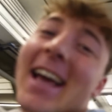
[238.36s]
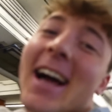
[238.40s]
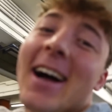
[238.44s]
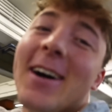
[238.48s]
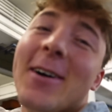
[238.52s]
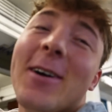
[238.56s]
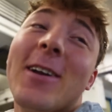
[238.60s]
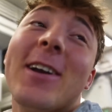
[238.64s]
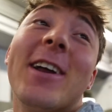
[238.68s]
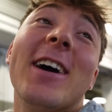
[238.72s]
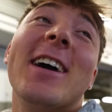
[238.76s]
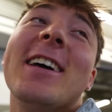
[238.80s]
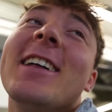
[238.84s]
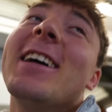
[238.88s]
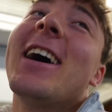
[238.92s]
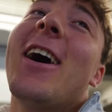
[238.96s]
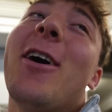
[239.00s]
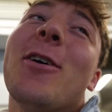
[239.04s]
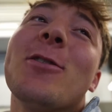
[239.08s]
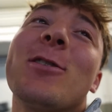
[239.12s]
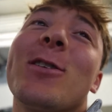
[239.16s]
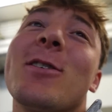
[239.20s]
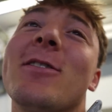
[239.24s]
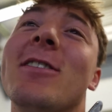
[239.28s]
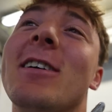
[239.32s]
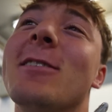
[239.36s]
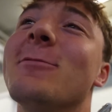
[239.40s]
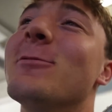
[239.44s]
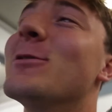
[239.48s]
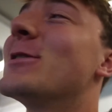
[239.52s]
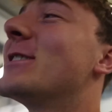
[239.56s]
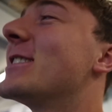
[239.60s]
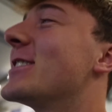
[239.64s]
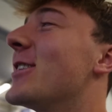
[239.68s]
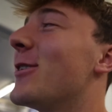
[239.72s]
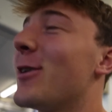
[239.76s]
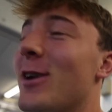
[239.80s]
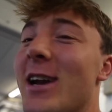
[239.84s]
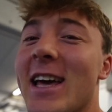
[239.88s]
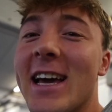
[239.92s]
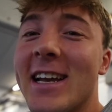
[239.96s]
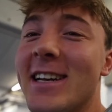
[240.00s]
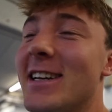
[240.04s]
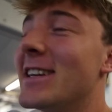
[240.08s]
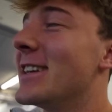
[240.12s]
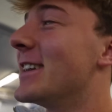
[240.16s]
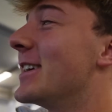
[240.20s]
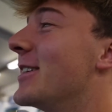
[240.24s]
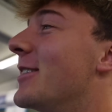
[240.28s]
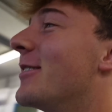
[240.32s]
ja, Autofahren muss ich noch
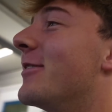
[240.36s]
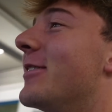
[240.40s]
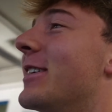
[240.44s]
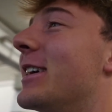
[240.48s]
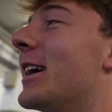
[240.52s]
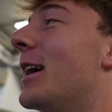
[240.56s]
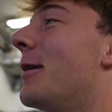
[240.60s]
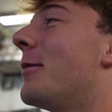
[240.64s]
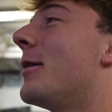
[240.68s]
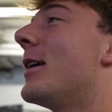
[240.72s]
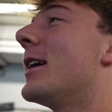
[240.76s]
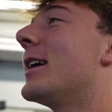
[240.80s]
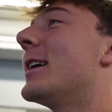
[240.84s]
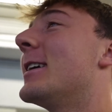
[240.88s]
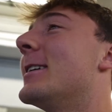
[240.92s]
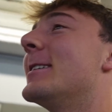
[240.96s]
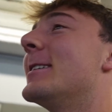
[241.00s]
lernen irgendwie, aber